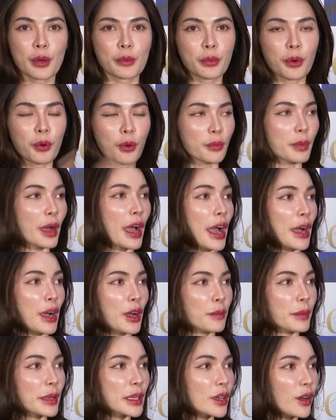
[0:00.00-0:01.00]
ผงผาง
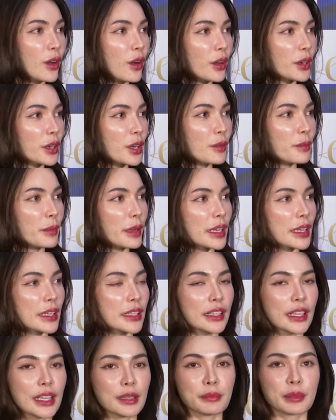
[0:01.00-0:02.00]
เข้าไปกอด เข้าไป
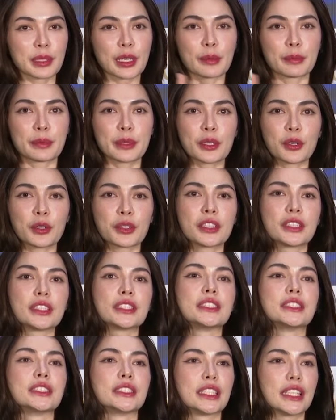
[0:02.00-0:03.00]
เล่นเหมือนกับเพื่อนคน
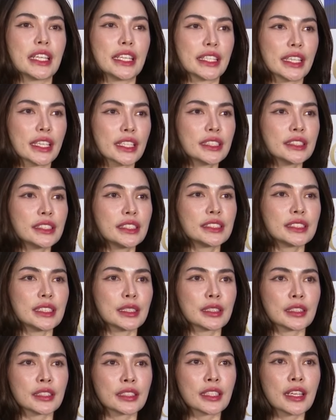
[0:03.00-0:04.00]
อื่นๆอะไรเงี้ยคือจริ
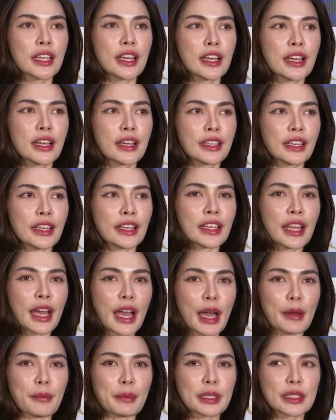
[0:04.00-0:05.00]
งๆถ้า
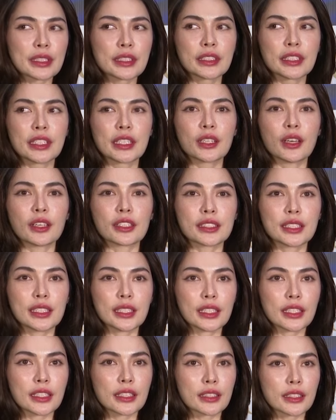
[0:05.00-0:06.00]
ถามมันคืออิงลอด
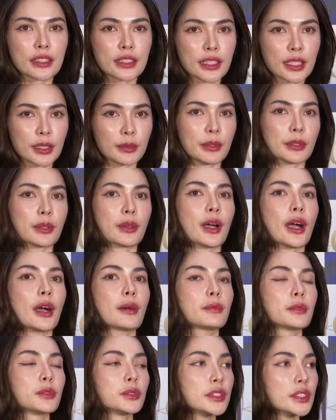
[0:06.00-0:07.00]
ที่เคยมีควา
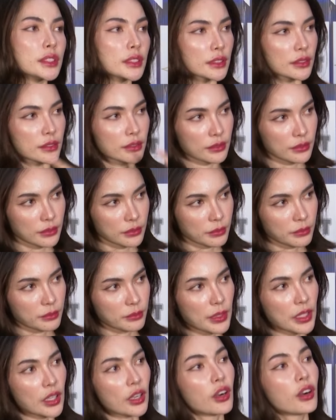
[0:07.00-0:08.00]
มรู้สึก
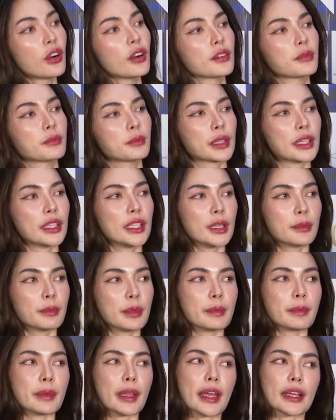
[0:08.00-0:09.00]
มาก่อน มันก็เลย
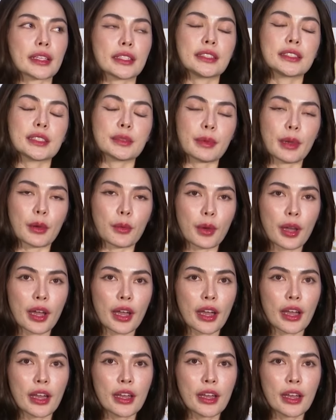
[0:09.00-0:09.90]
ไม่แปลกที่จะแบบว่า